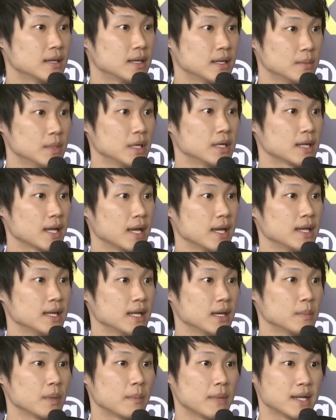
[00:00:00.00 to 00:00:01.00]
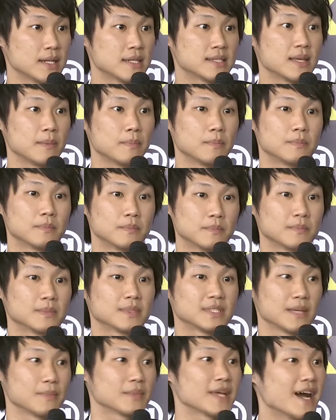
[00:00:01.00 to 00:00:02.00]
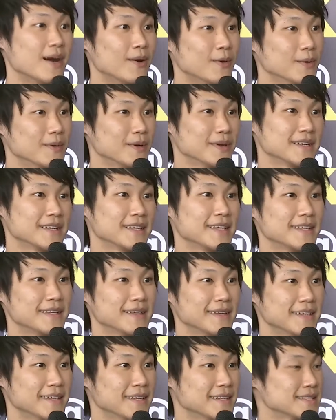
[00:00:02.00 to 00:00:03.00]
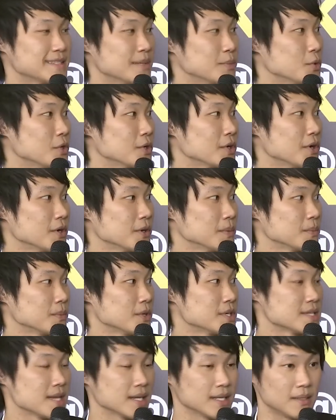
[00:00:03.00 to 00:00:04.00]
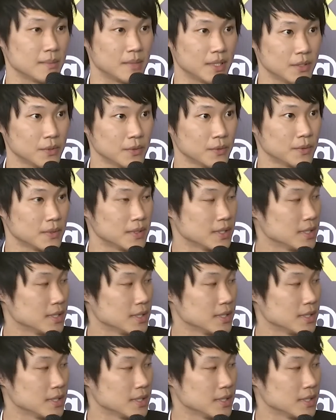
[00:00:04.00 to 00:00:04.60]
ในเมืองไทยนะครับประมาณสิบ สิบเท่าที่จำนวนของบริษัทที่มีอยู่